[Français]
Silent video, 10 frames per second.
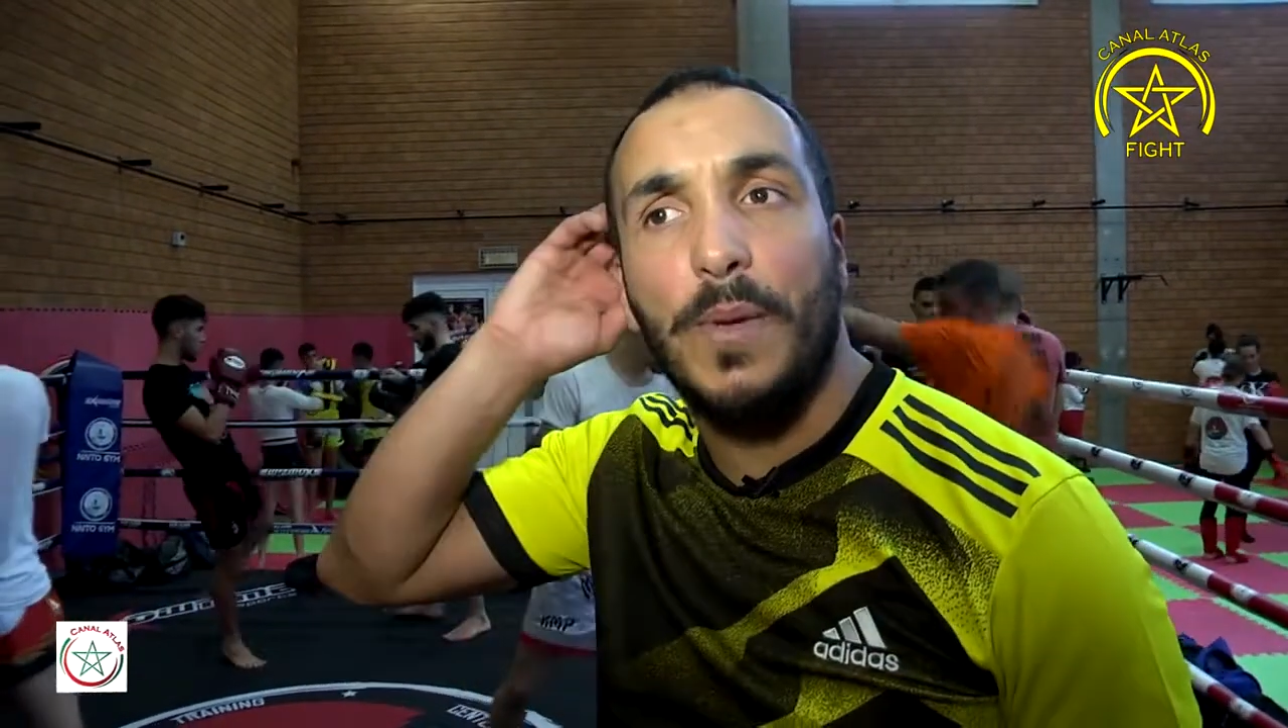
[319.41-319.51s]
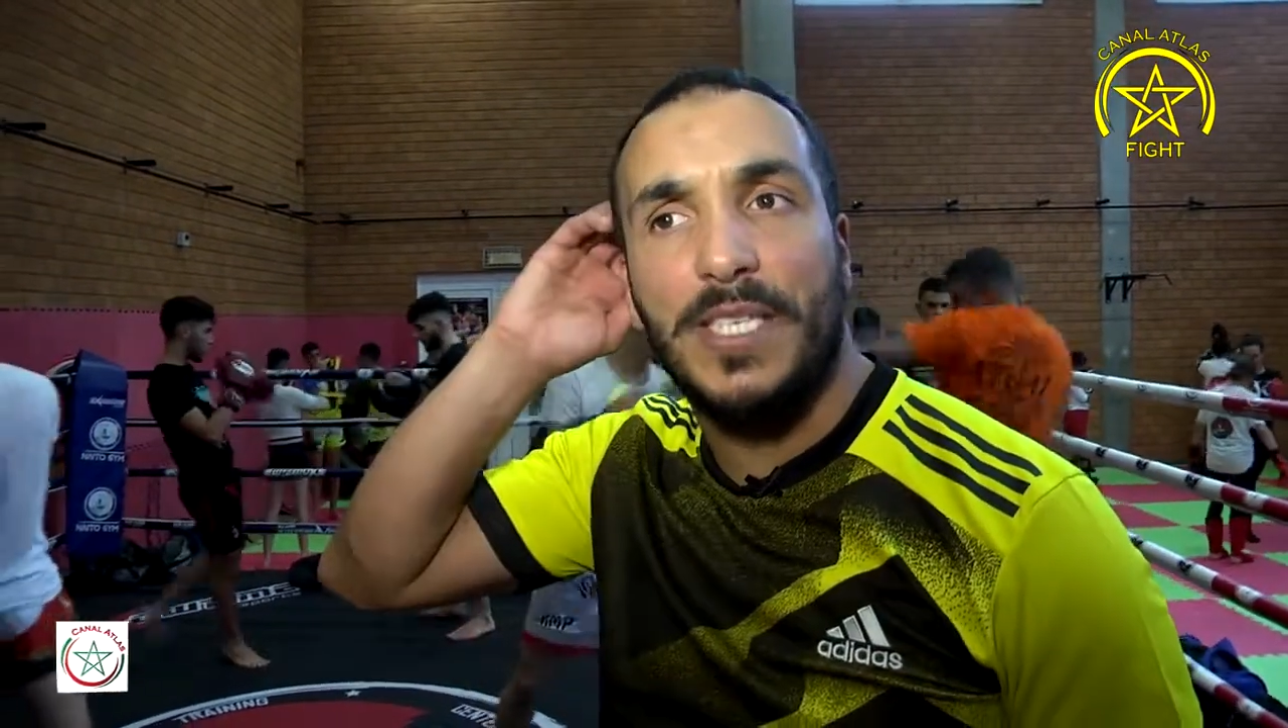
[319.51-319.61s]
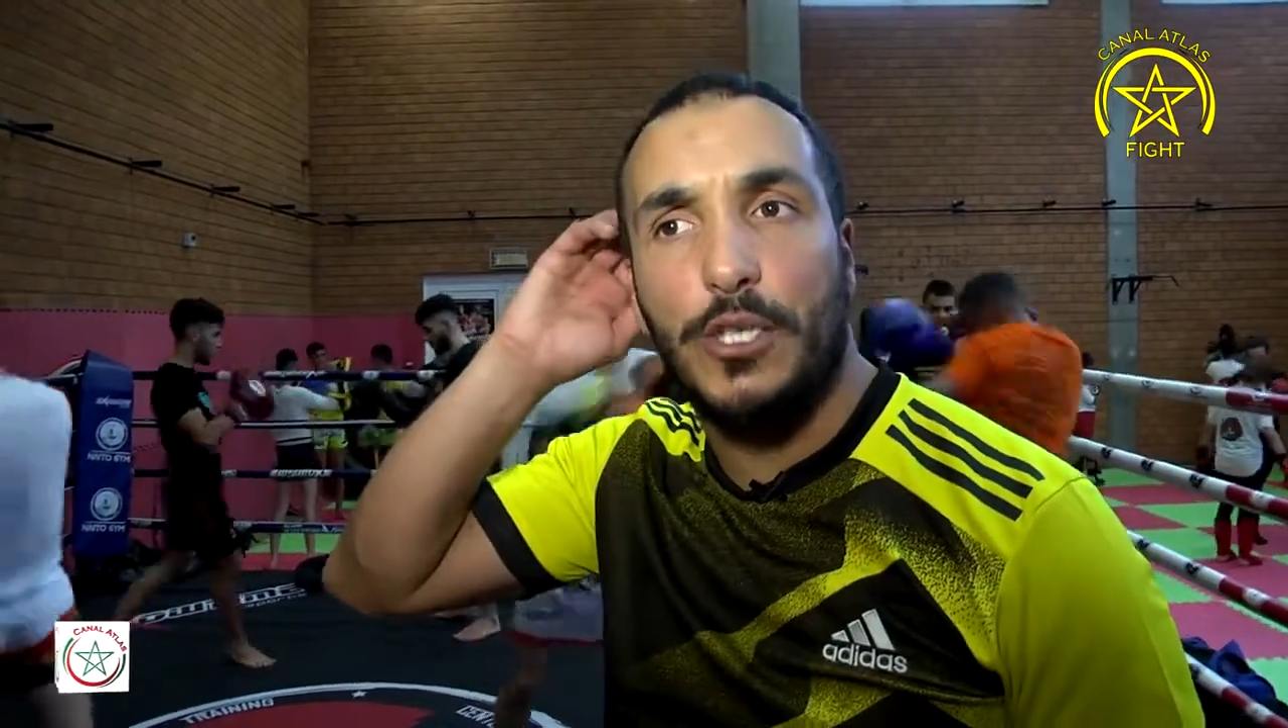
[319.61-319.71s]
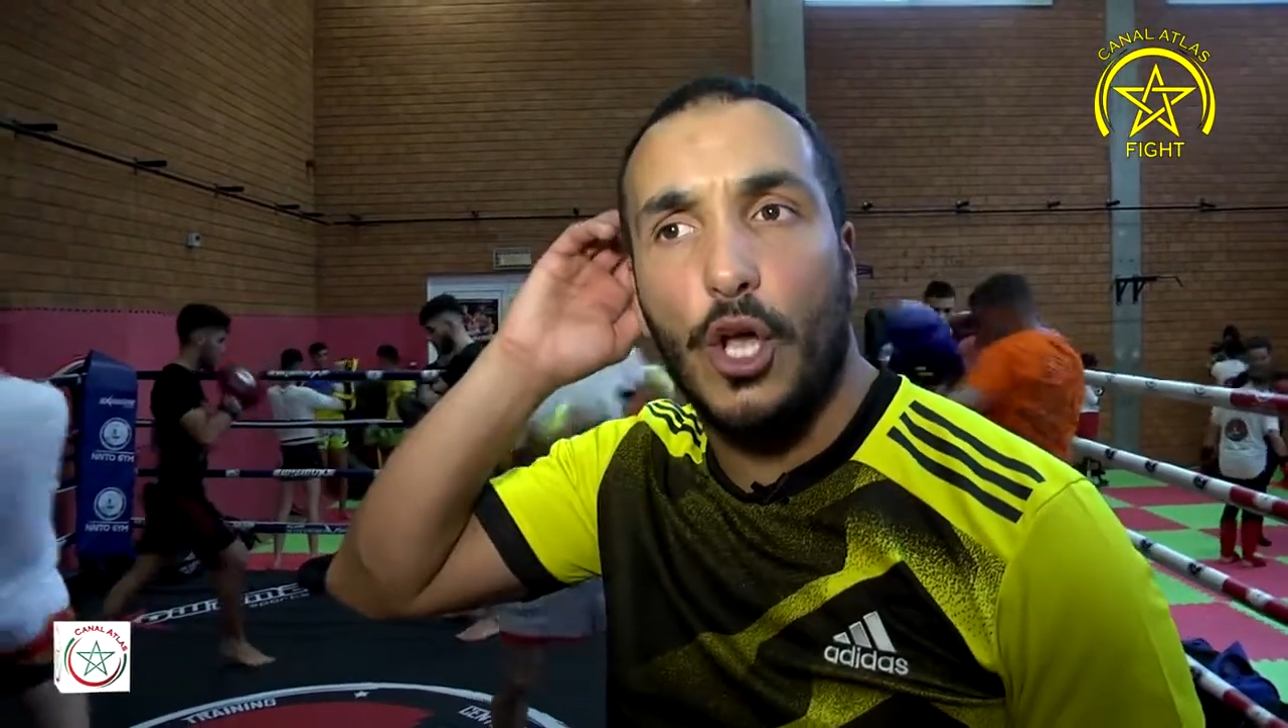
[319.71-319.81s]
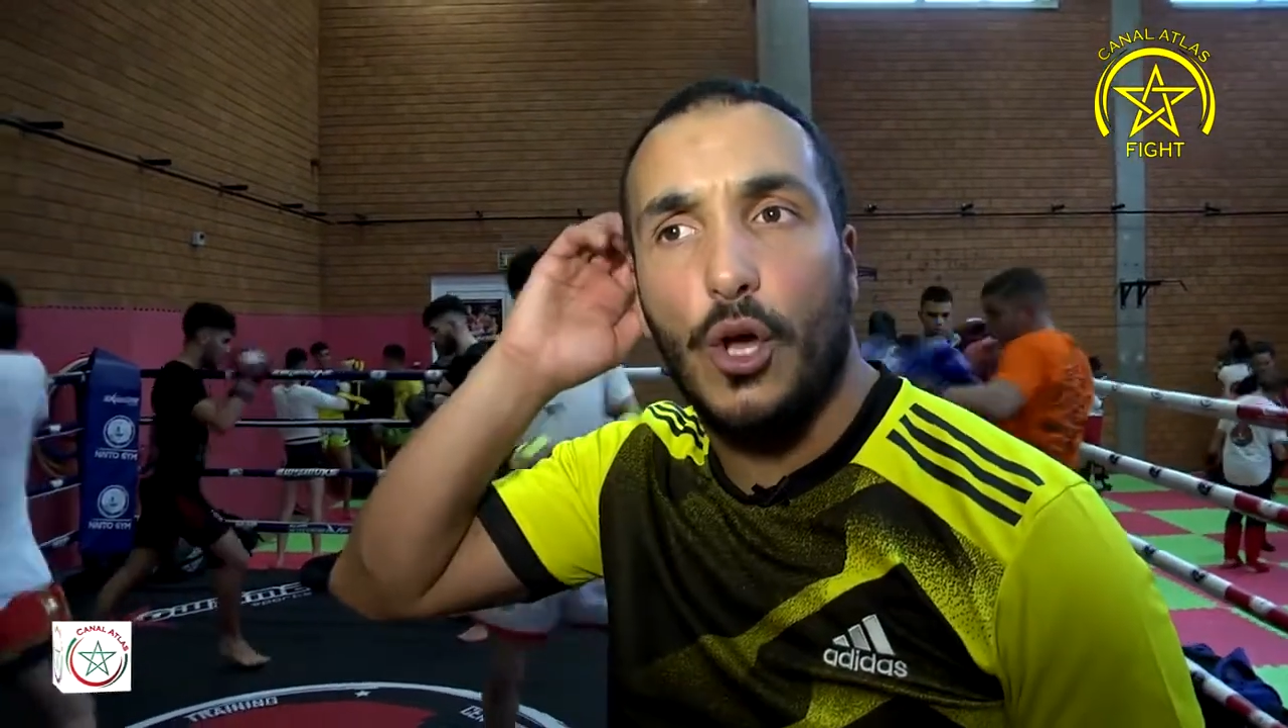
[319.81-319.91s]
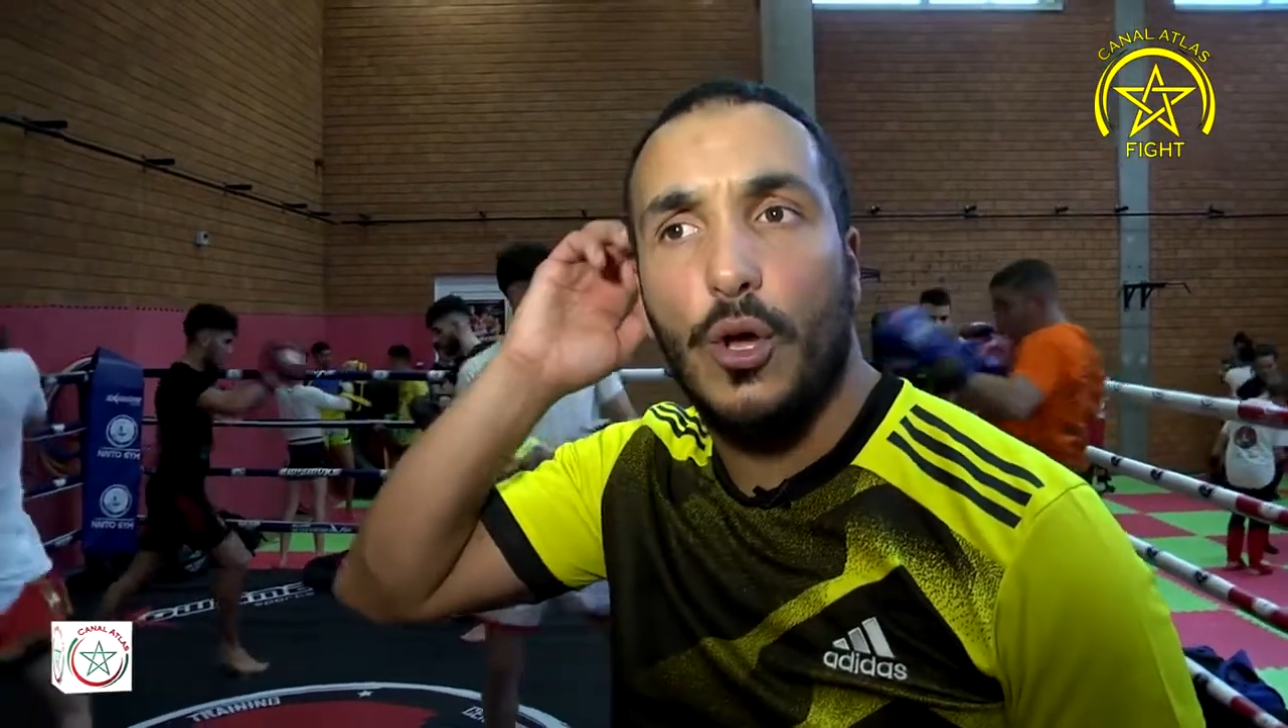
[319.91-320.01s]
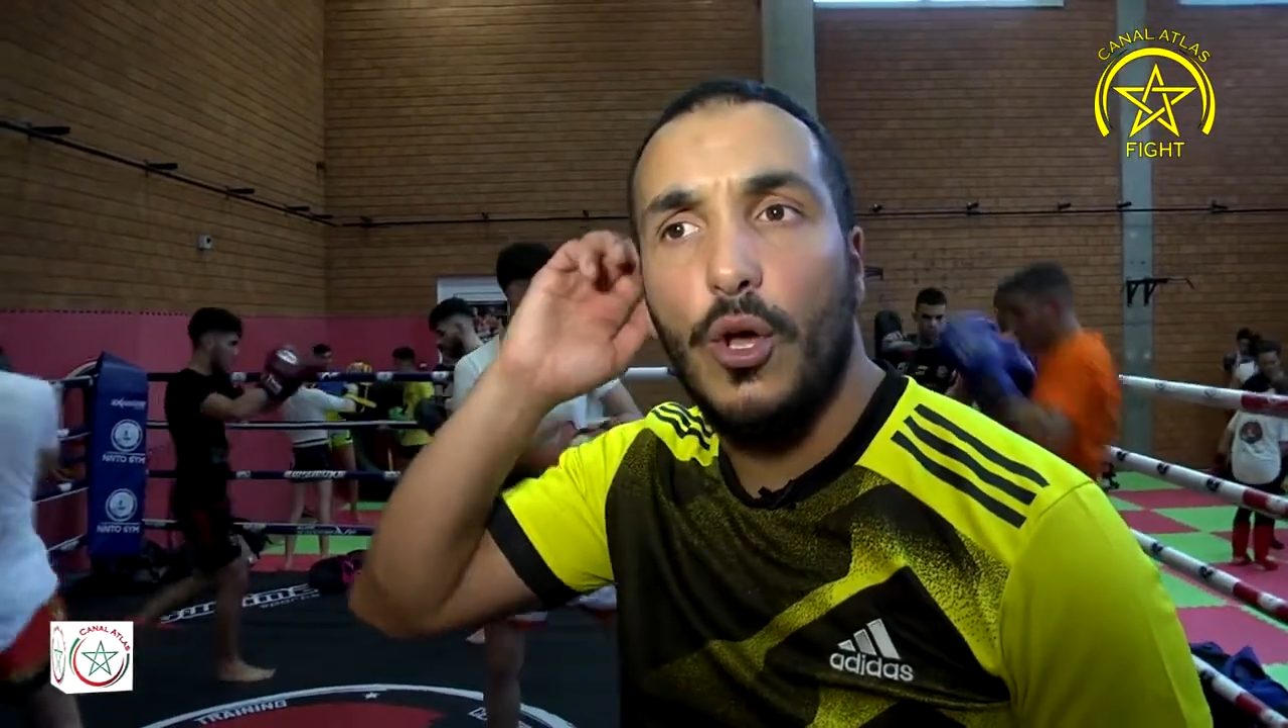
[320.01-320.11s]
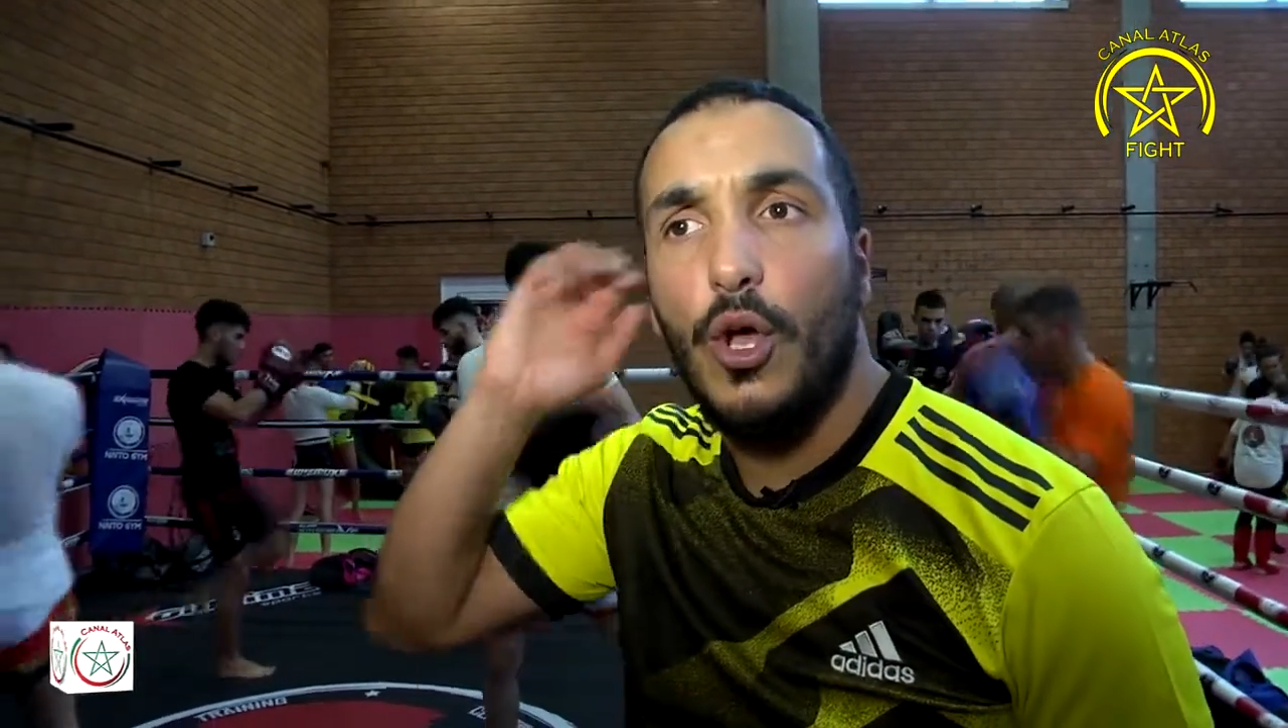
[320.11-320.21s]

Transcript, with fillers: compétiteurs,